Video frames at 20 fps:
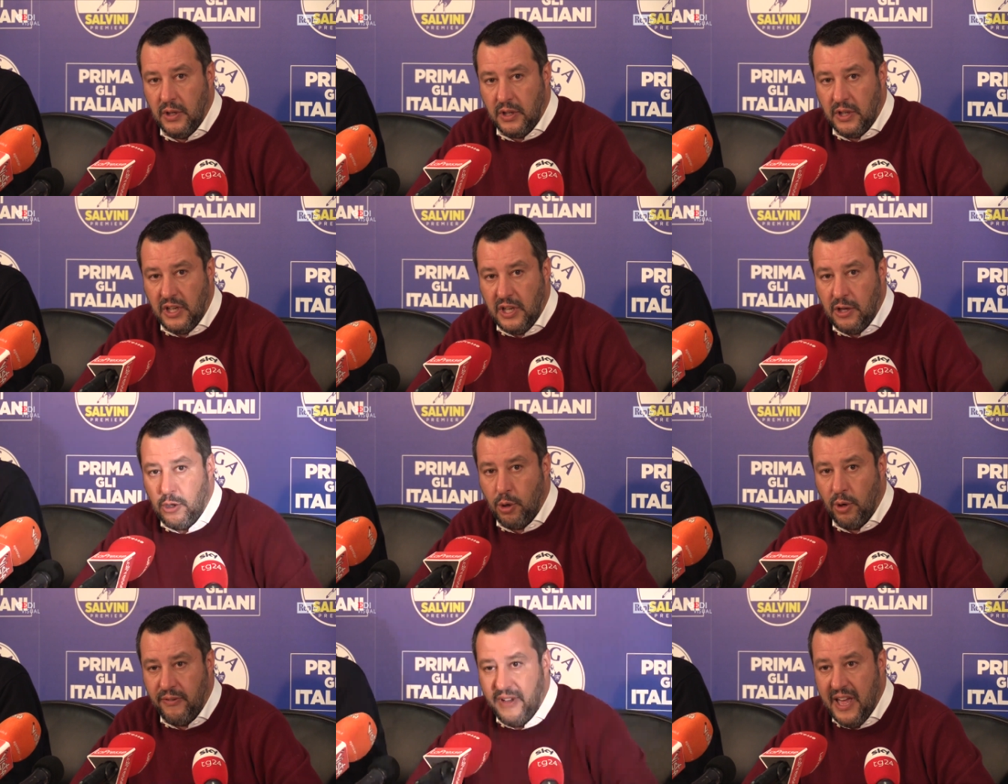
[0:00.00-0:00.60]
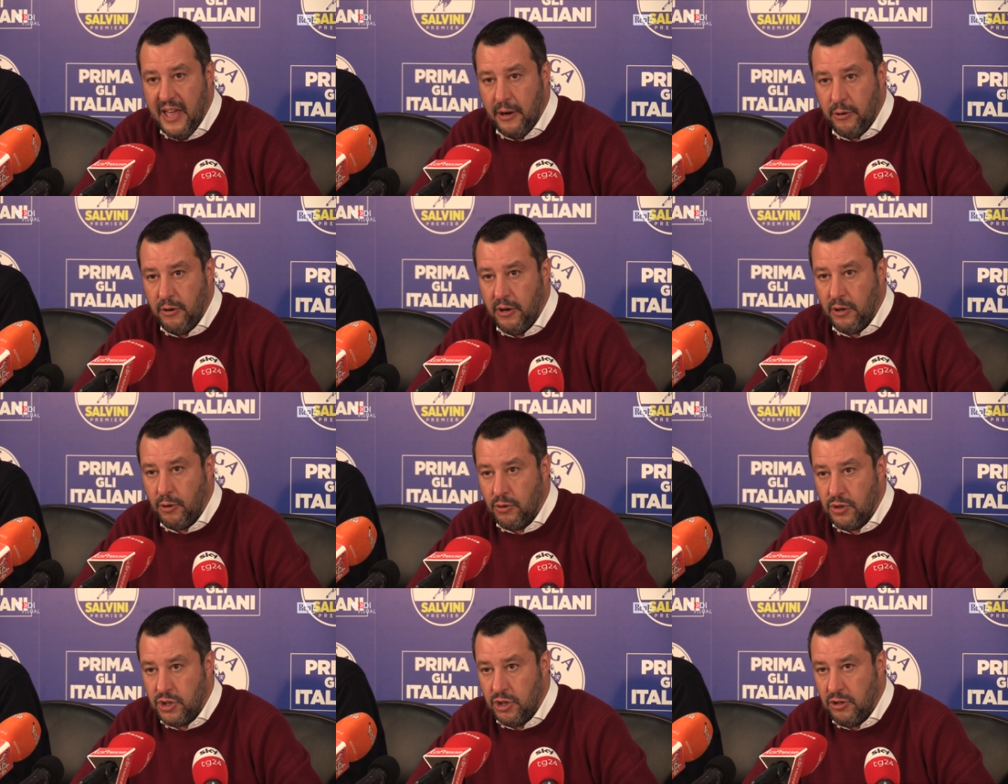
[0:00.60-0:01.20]
il governo e
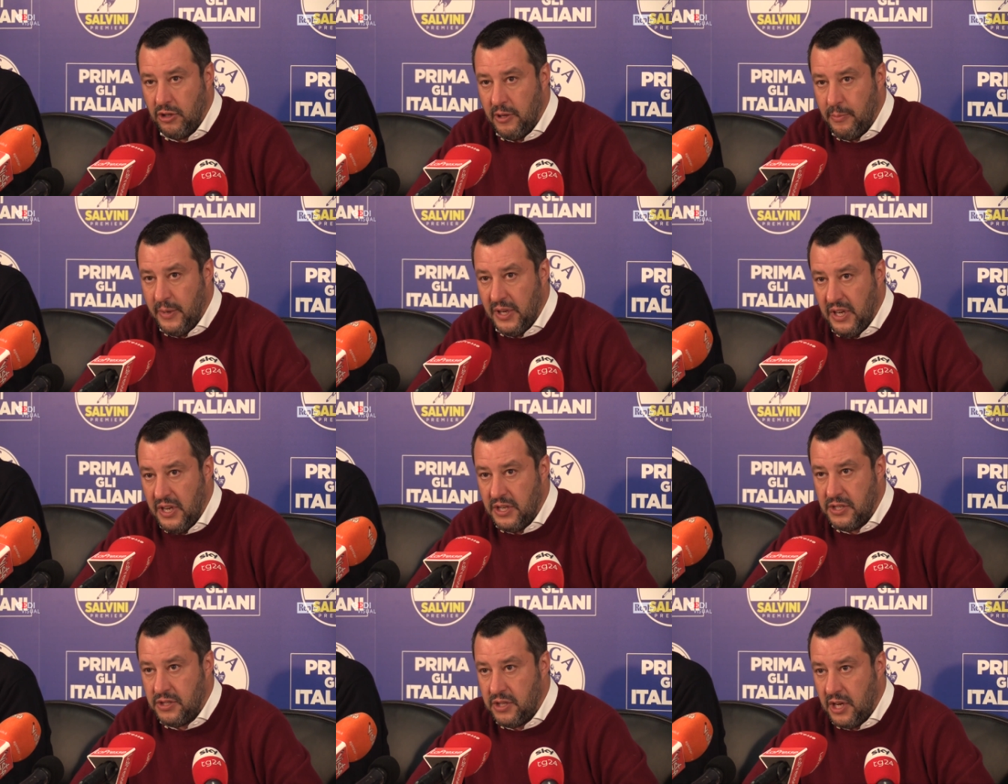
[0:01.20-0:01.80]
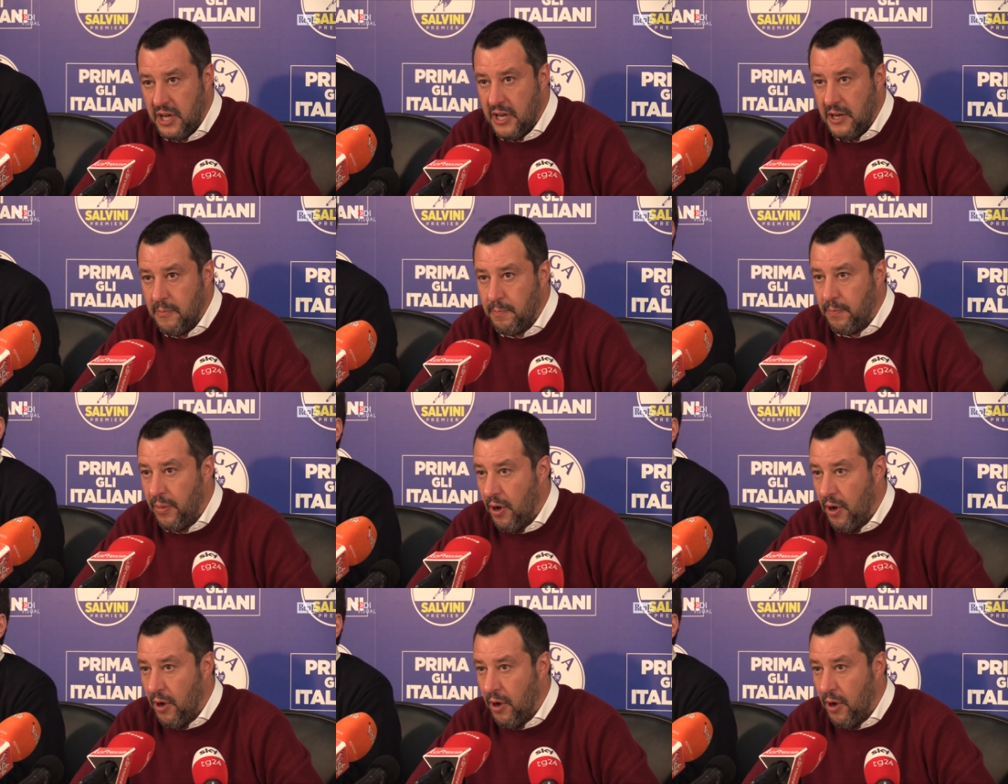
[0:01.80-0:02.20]
il Consiglio dei Ministri